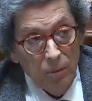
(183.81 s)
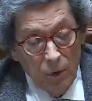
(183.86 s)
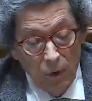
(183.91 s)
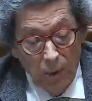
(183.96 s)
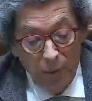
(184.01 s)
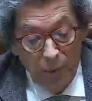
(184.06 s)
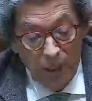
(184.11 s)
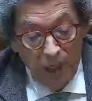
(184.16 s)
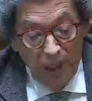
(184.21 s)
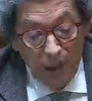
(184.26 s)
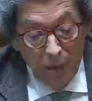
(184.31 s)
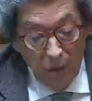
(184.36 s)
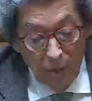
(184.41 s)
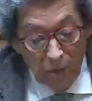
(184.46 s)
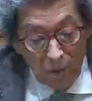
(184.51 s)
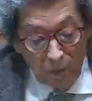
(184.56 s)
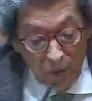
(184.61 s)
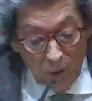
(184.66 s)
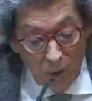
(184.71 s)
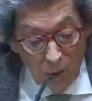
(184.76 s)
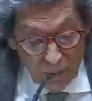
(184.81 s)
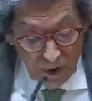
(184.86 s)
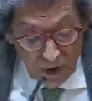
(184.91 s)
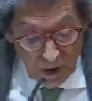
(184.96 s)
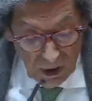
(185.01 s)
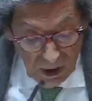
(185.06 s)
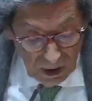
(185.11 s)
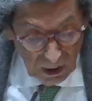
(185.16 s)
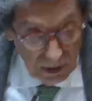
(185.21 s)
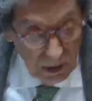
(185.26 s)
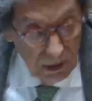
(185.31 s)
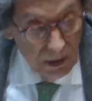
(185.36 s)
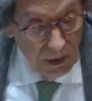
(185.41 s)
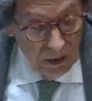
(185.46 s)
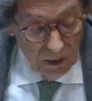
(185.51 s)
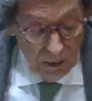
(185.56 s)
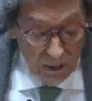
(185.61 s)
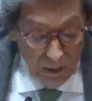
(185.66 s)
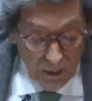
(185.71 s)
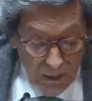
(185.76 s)
Muito obrigado, Sr.
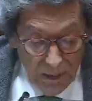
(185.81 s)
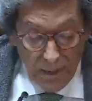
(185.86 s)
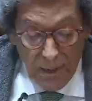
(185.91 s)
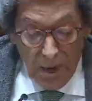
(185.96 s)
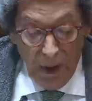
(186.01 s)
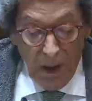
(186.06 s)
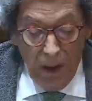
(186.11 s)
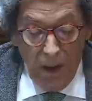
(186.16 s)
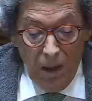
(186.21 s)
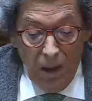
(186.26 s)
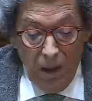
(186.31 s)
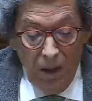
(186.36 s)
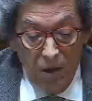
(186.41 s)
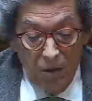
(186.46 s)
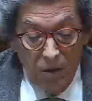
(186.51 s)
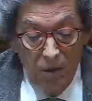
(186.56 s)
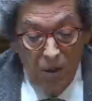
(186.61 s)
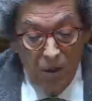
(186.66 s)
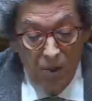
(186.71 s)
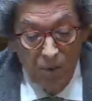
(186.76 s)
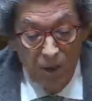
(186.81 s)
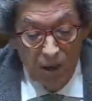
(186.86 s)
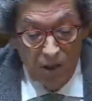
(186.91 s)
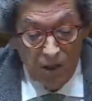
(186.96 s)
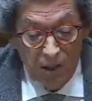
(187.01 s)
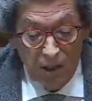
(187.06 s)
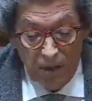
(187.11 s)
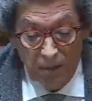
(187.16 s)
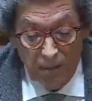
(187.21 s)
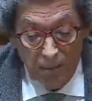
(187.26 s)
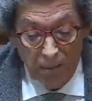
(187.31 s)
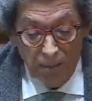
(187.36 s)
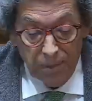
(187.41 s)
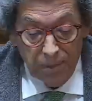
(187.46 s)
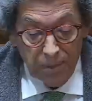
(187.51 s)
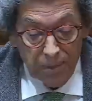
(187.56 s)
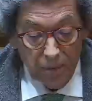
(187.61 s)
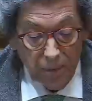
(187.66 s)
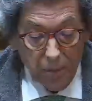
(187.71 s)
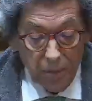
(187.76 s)
Presidente. Sra. Ministra,
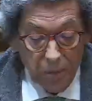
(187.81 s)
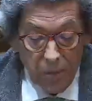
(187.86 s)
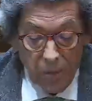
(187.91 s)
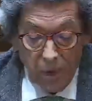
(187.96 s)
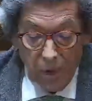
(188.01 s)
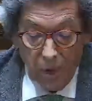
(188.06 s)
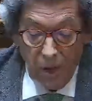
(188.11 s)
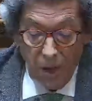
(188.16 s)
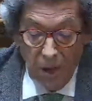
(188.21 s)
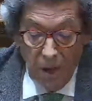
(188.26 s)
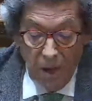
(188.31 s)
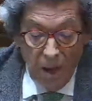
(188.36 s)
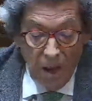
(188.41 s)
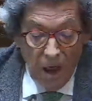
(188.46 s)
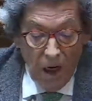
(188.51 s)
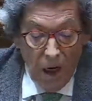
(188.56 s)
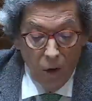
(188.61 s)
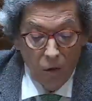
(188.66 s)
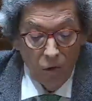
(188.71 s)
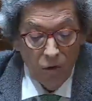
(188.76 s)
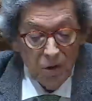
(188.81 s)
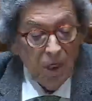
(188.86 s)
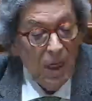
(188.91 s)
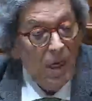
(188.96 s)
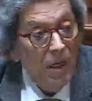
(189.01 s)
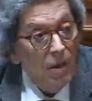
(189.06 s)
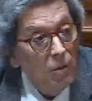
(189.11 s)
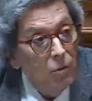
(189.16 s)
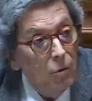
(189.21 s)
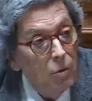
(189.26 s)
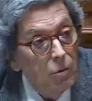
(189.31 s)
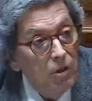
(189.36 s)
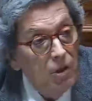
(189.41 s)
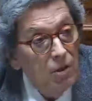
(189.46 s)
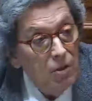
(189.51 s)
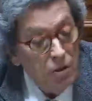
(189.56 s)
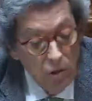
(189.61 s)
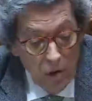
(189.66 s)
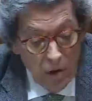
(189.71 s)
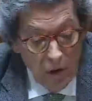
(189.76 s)
ao contrário do que
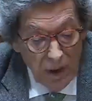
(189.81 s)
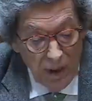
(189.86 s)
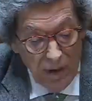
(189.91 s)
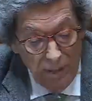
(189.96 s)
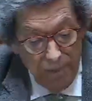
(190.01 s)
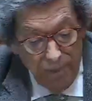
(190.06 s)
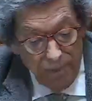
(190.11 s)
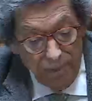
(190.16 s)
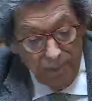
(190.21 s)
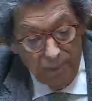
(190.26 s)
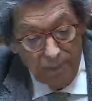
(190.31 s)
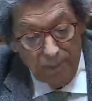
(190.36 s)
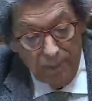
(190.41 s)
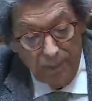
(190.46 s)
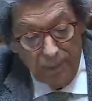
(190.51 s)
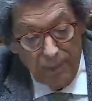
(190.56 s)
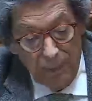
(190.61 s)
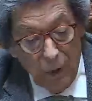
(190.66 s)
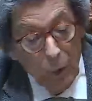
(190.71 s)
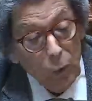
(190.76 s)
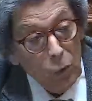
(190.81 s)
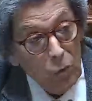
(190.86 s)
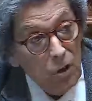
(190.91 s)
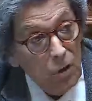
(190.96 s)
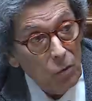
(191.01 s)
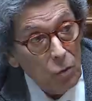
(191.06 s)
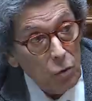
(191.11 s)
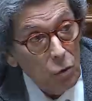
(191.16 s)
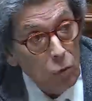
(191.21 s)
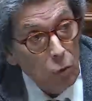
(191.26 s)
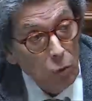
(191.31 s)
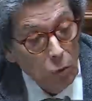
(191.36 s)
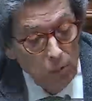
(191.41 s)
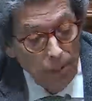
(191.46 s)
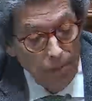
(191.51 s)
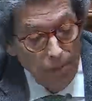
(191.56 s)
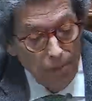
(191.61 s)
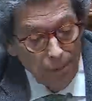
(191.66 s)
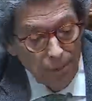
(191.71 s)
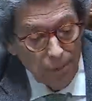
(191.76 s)
a senhora nos acusou,
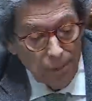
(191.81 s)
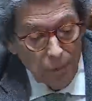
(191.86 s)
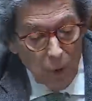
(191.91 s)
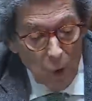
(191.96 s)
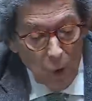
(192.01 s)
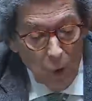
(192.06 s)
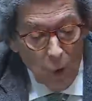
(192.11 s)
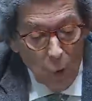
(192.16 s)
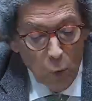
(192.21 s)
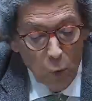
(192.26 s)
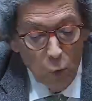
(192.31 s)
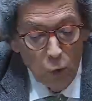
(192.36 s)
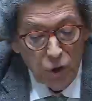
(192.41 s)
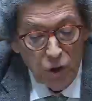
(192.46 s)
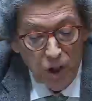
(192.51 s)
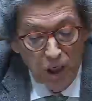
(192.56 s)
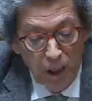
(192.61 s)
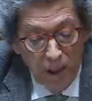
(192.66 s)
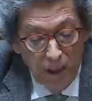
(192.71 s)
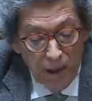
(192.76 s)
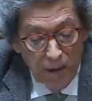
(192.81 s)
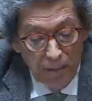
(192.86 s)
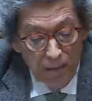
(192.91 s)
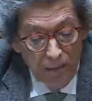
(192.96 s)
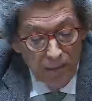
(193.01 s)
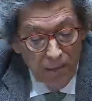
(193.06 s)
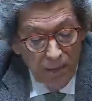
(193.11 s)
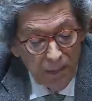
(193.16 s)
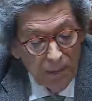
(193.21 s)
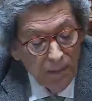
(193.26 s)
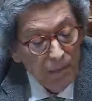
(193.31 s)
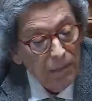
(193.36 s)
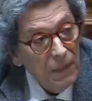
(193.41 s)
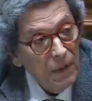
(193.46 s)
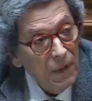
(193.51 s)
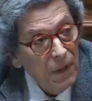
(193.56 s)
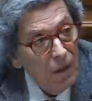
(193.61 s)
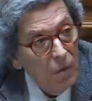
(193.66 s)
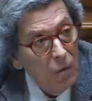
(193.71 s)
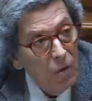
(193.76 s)
o Chega
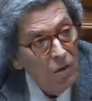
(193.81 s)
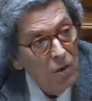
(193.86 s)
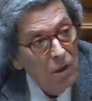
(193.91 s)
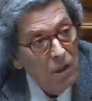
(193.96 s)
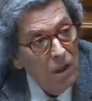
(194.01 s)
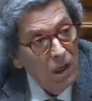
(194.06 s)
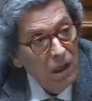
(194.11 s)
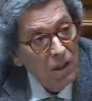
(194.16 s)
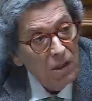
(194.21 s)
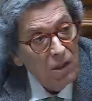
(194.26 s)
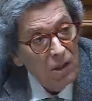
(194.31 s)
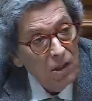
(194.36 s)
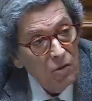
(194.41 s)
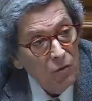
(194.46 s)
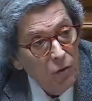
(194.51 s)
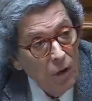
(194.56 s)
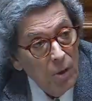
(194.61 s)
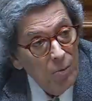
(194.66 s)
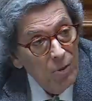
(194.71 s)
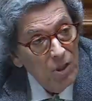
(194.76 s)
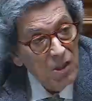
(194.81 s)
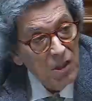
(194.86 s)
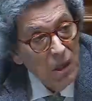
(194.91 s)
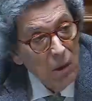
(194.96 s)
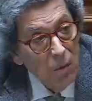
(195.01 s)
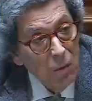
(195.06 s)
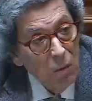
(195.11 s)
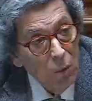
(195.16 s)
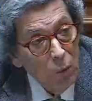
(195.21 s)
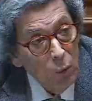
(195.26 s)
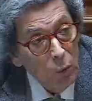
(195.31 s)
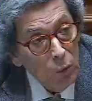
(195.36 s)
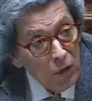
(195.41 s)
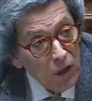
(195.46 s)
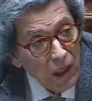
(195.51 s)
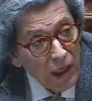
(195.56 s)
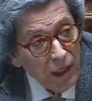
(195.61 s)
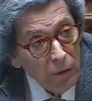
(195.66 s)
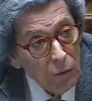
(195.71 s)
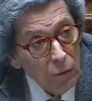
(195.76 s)
considera que as formas são um
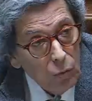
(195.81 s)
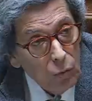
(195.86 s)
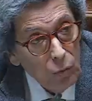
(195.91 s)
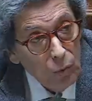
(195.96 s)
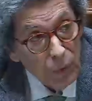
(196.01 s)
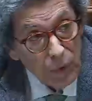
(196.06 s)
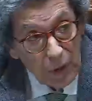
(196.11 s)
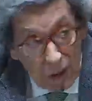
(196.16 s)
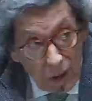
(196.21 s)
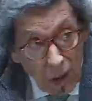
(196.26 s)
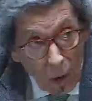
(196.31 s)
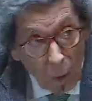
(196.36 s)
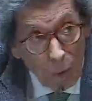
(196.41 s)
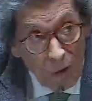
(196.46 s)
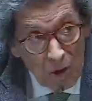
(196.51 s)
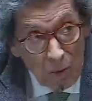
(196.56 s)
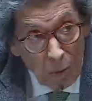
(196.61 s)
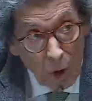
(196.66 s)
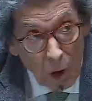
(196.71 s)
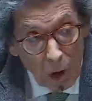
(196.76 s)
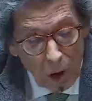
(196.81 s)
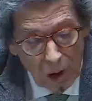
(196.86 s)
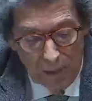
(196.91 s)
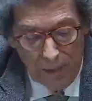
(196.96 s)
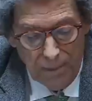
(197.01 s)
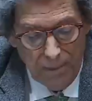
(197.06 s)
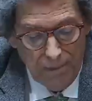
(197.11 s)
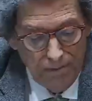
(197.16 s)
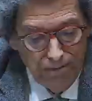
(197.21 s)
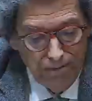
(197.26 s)
direito e não uma esmola.